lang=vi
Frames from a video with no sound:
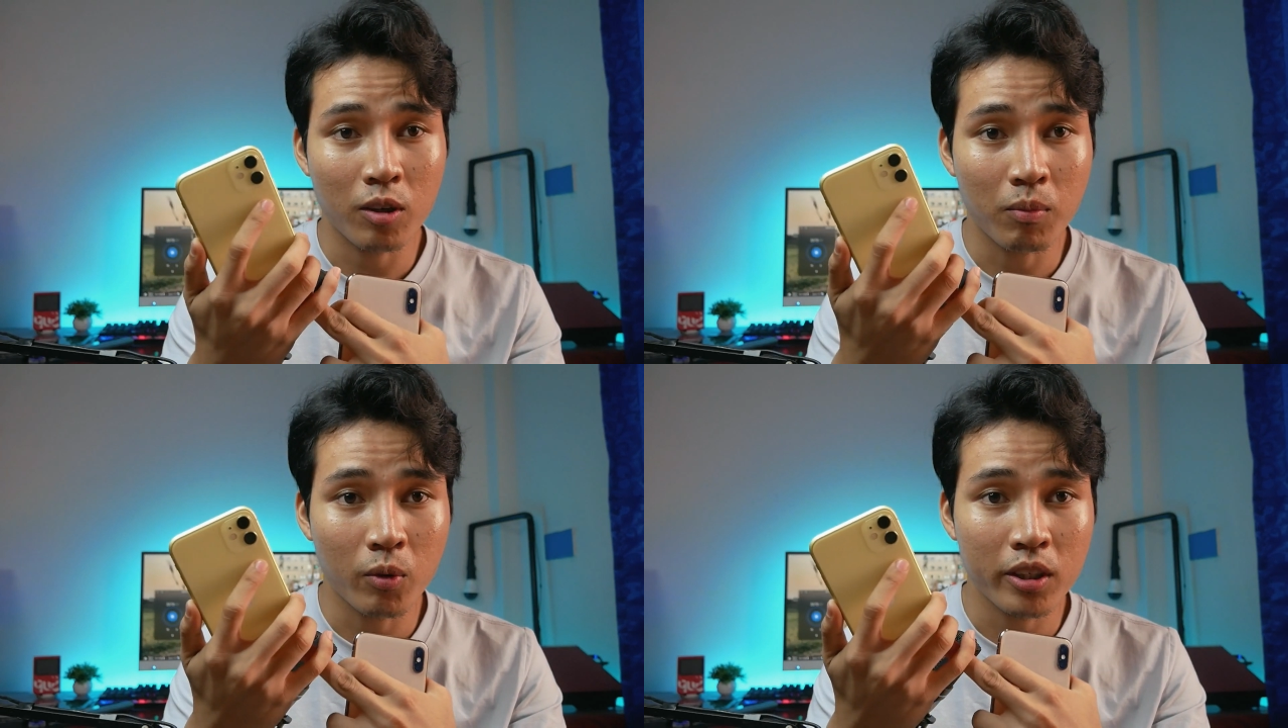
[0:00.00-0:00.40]
ở
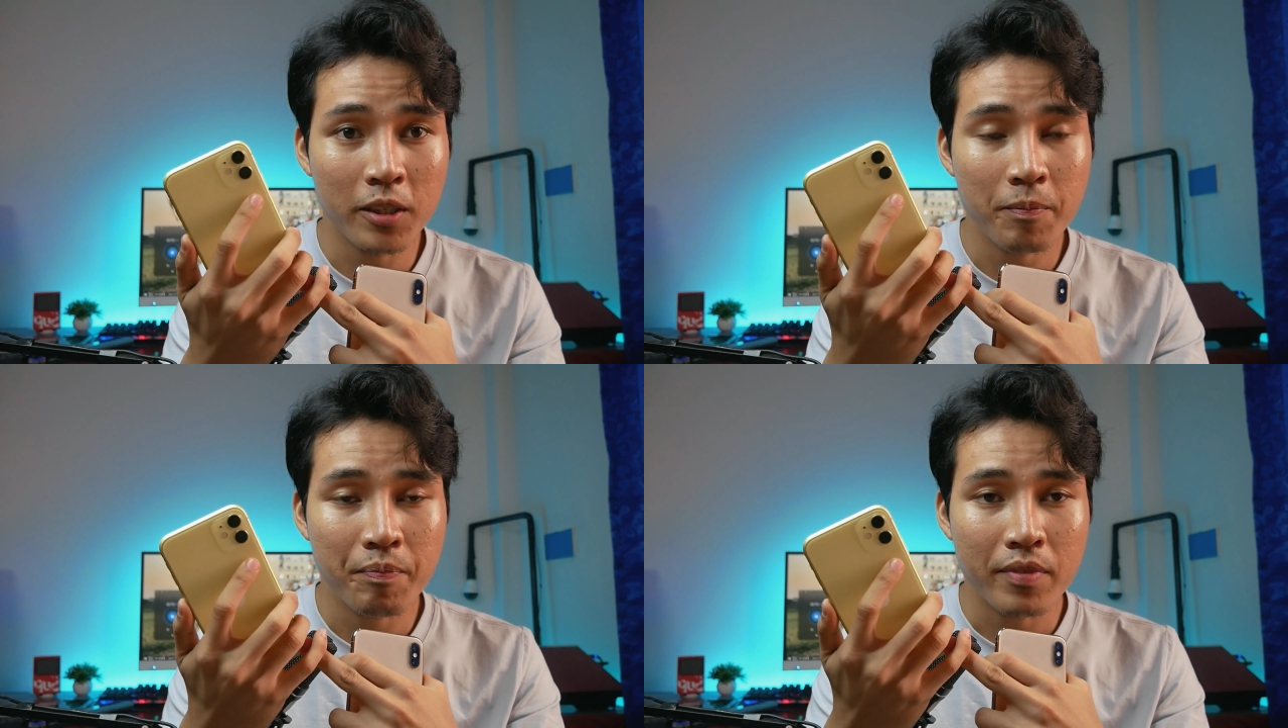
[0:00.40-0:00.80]
môi ní
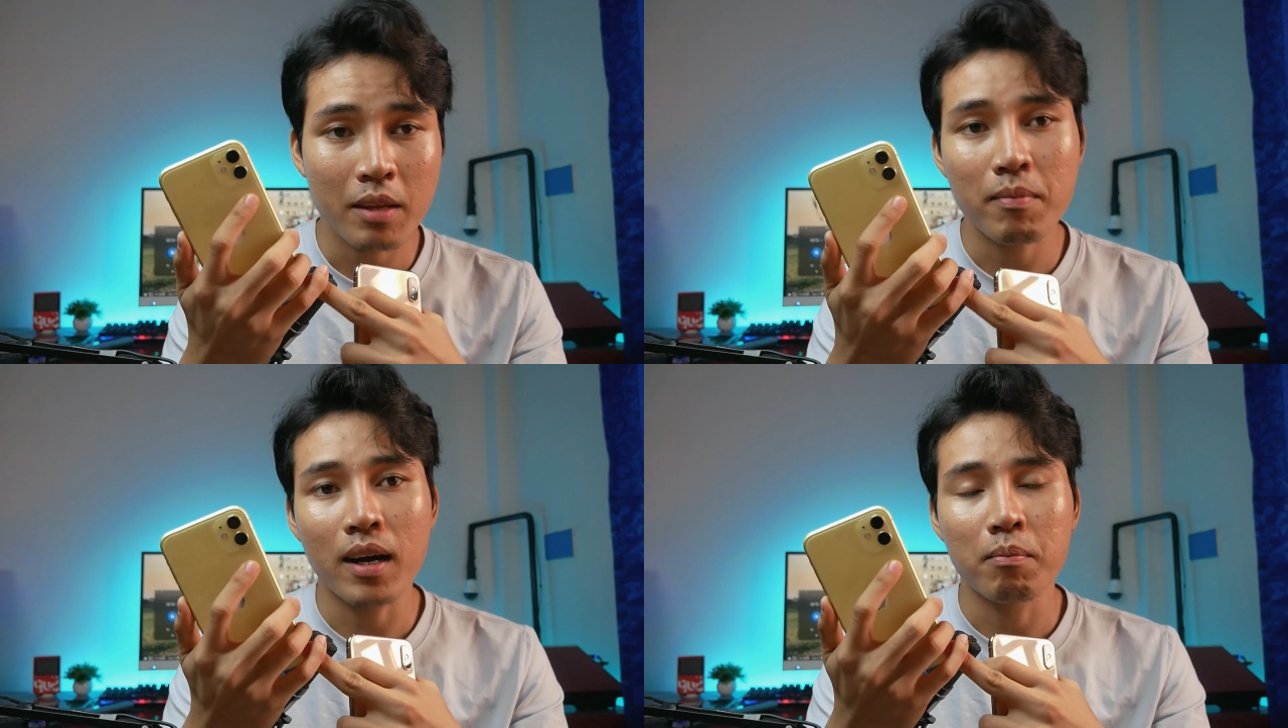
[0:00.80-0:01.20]

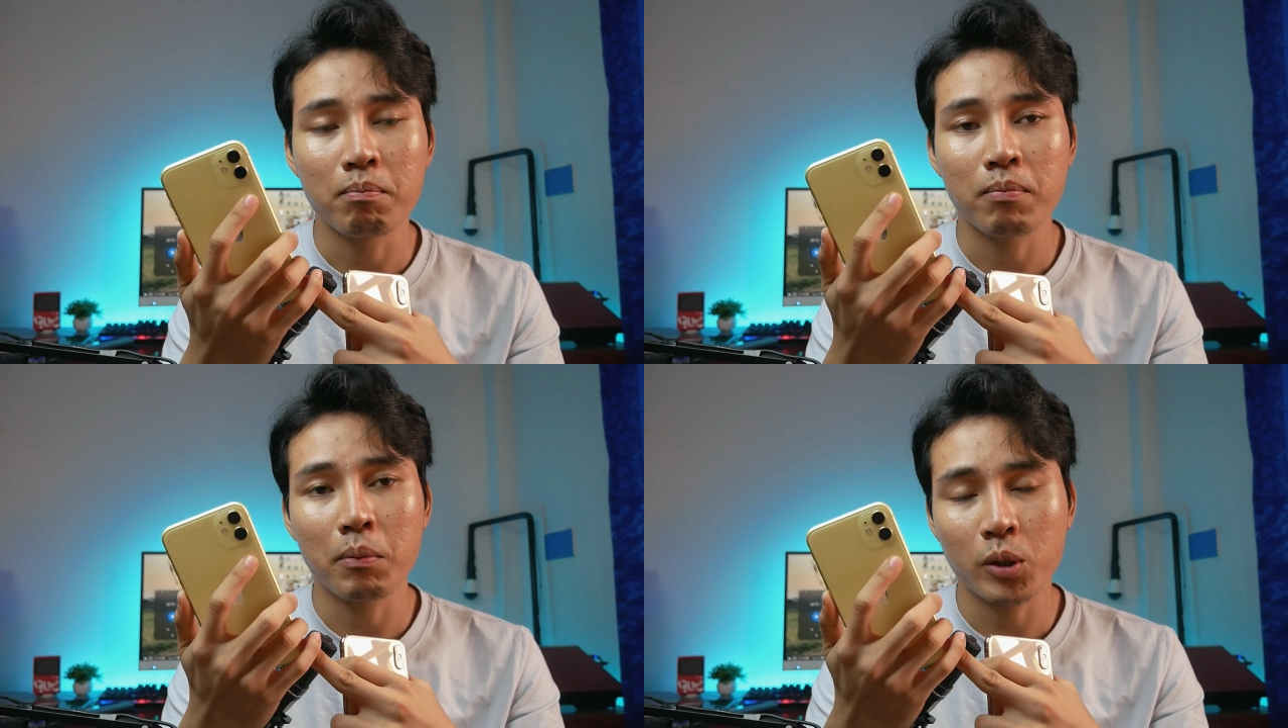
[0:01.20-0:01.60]
bà
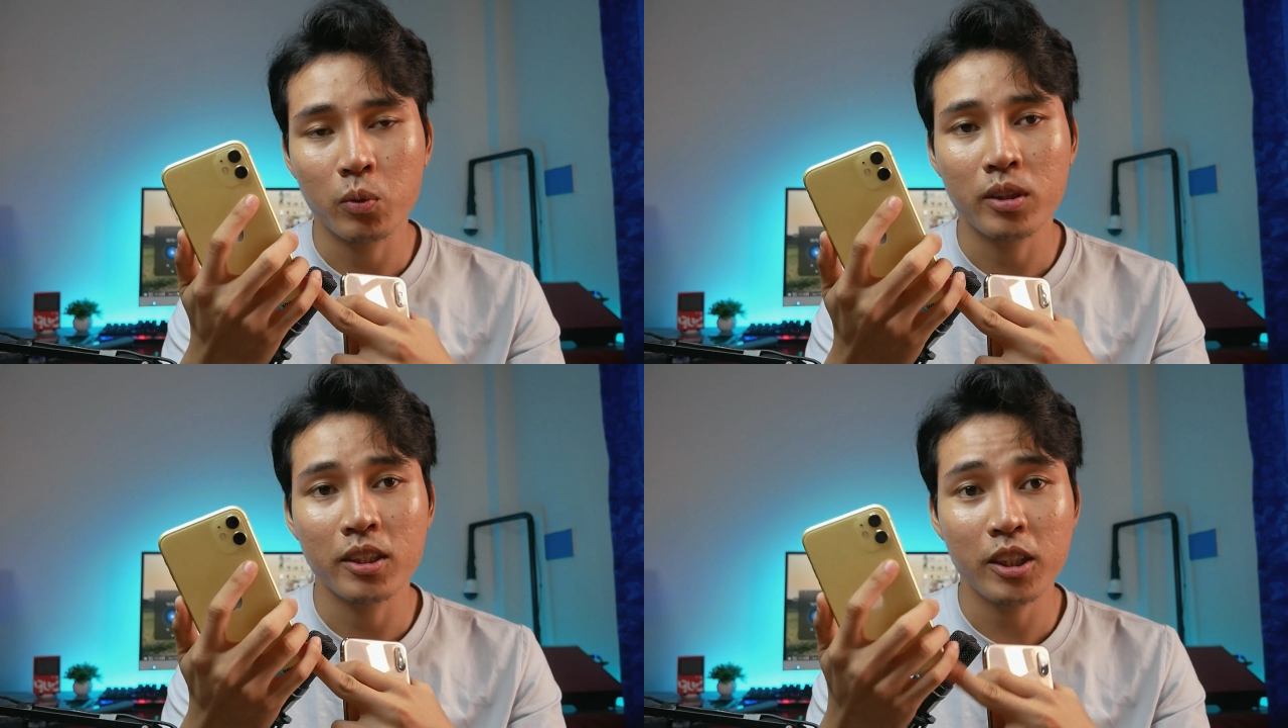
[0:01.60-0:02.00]
một tụ
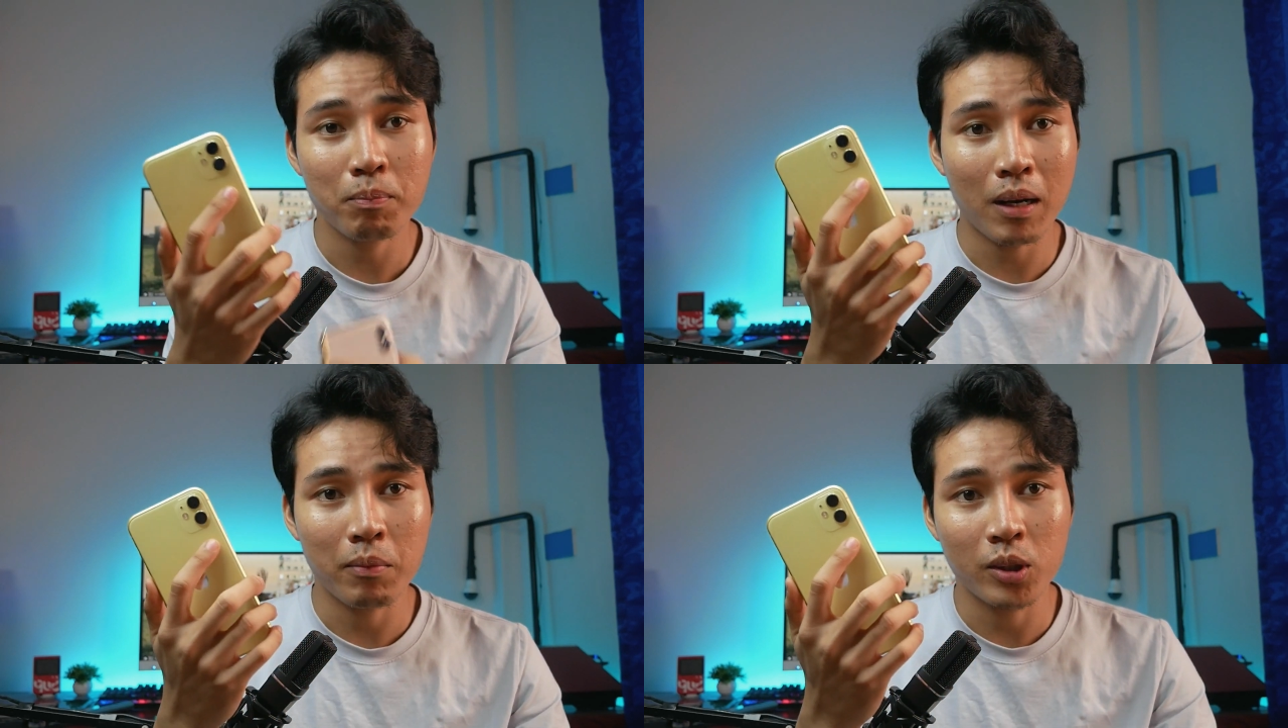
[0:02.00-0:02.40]
tiệt chẳng
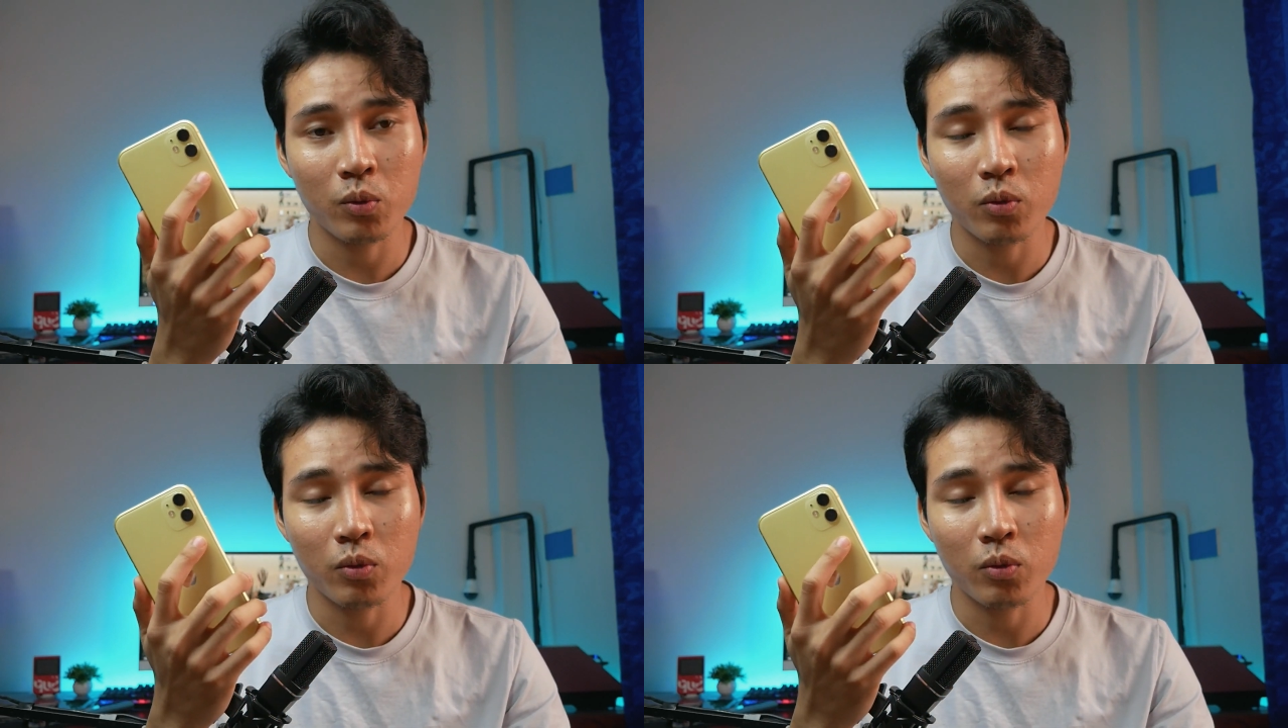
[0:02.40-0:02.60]
pram một tụ